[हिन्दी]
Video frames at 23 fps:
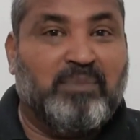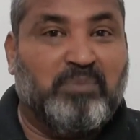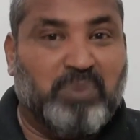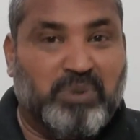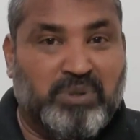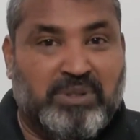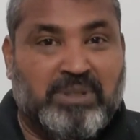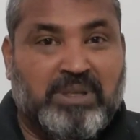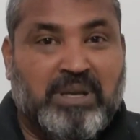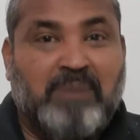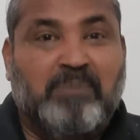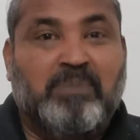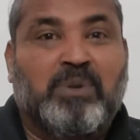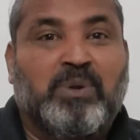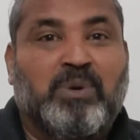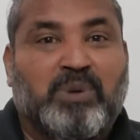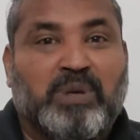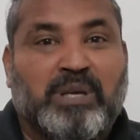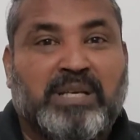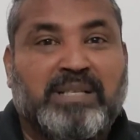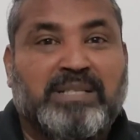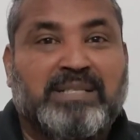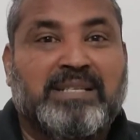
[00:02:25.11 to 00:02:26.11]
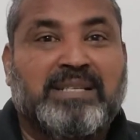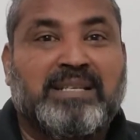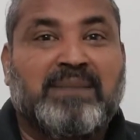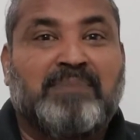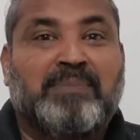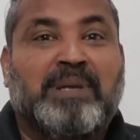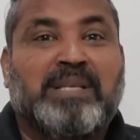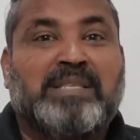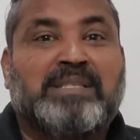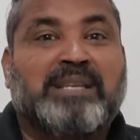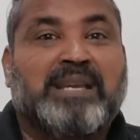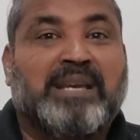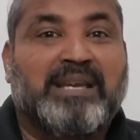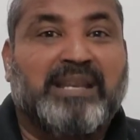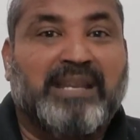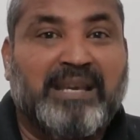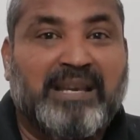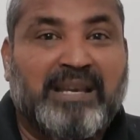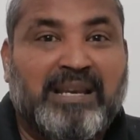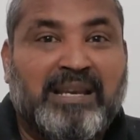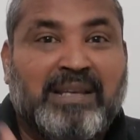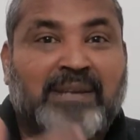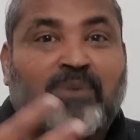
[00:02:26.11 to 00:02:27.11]
बहुत कम लोग हैं जिनके पास
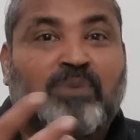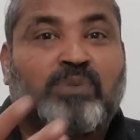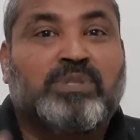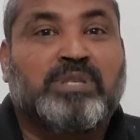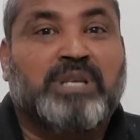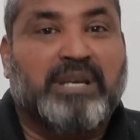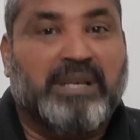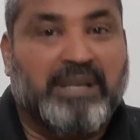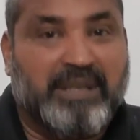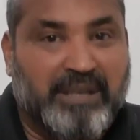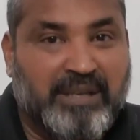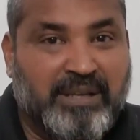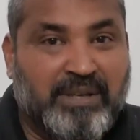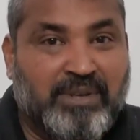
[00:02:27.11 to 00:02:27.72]
कहने के लिए कुछ है